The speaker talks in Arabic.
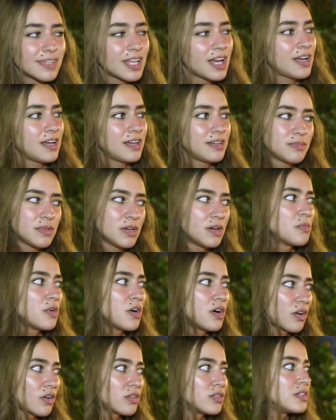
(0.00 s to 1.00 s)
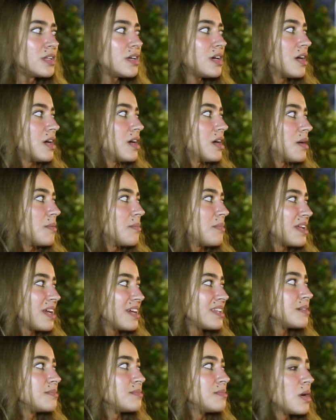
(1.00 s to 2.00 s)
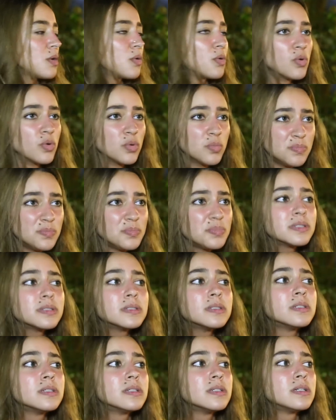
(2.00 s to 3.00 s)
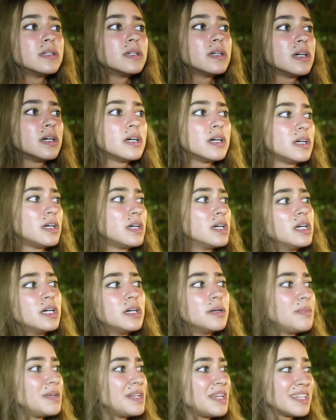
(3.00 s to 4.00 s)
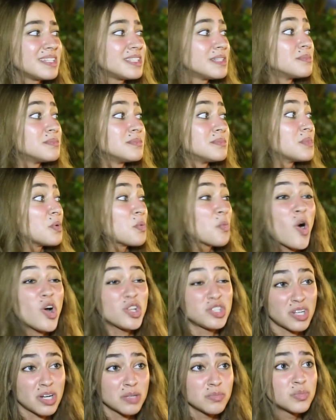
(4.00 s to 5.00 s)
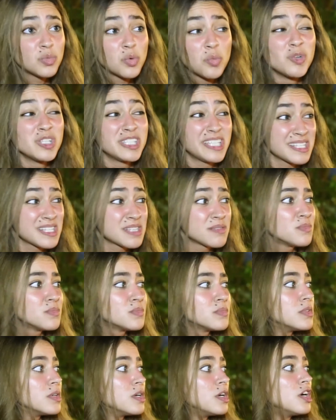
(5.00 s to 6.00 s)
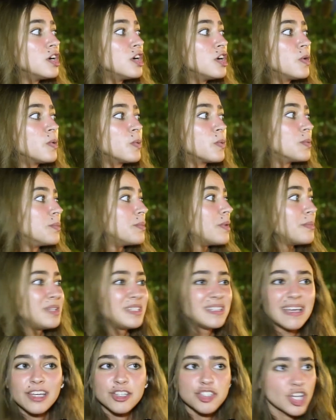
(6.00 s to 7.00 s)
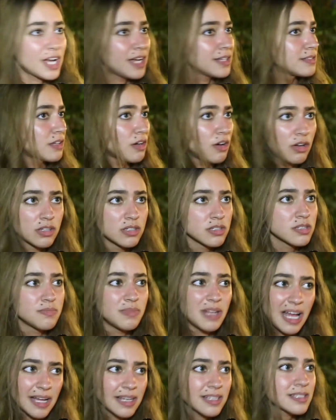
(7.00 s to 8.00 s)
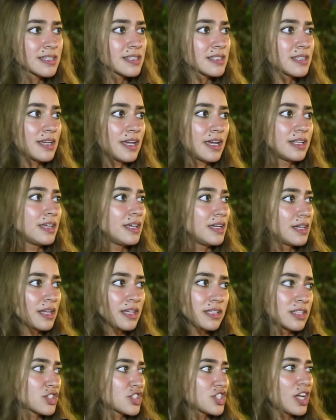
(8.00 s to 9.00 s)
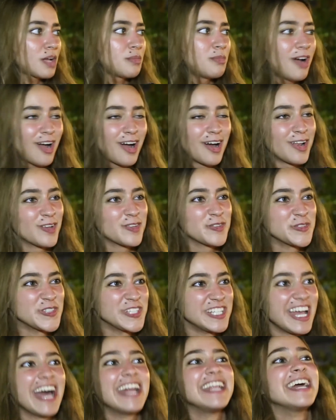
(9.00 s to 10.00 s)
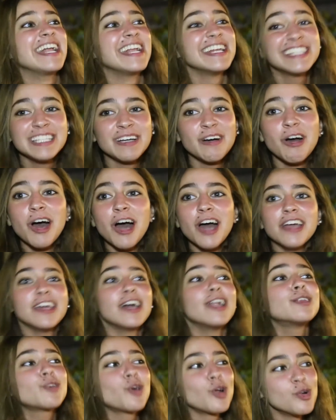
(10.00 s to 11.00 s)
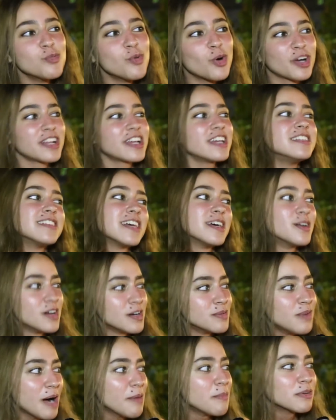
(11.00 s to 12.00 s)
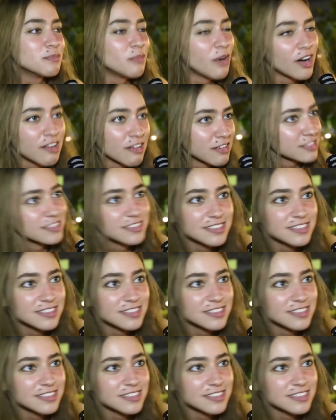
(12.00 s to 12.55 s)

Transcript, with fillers: لا مهران آه، بني ادم موهوب آه، بني ادم محترم وملتزم وما بيضايقش حد خالص بالعكس يعني يا ريت اشتغل معاه على طول يعني يا ريت يا ريت كل المخرجين زي محمد مهران